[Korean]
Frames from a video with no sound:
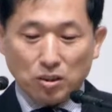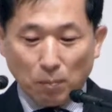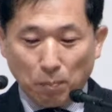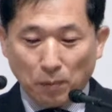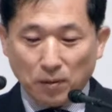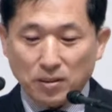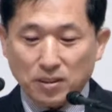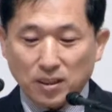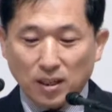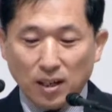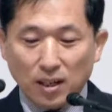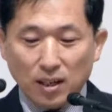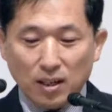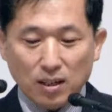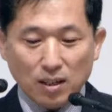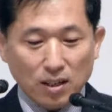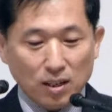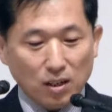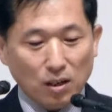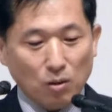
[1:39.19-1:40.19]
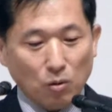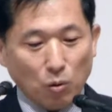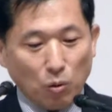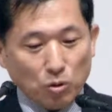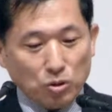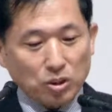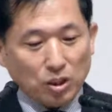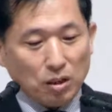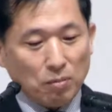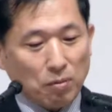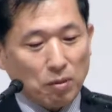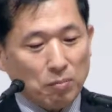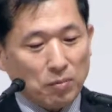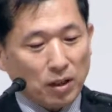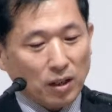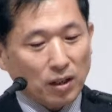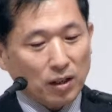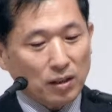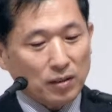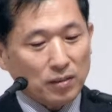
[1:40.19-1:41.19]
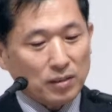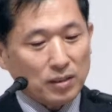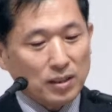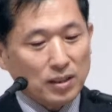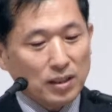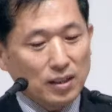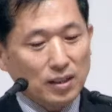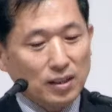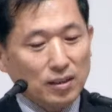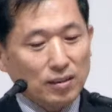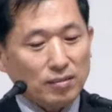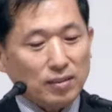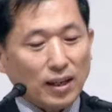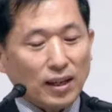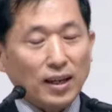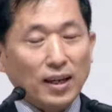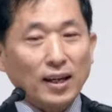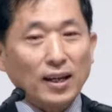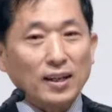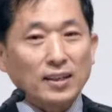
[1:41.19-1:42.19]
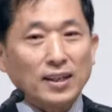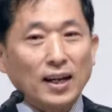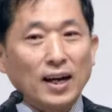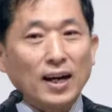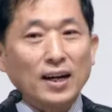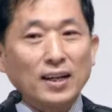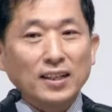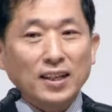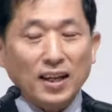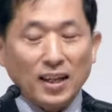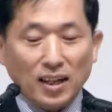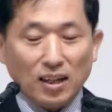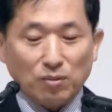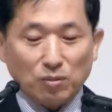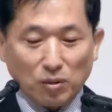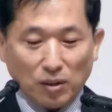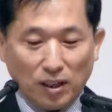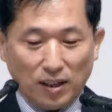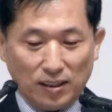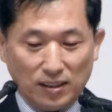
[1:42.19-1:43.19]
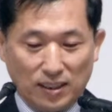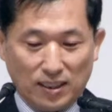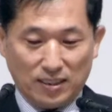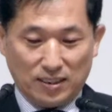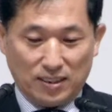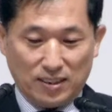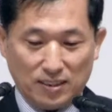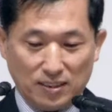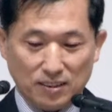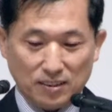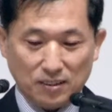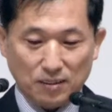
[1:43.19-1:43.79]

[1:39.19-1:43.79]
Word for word: 첫 번째, 5절에 보면 세계가 다 내게 속하였나니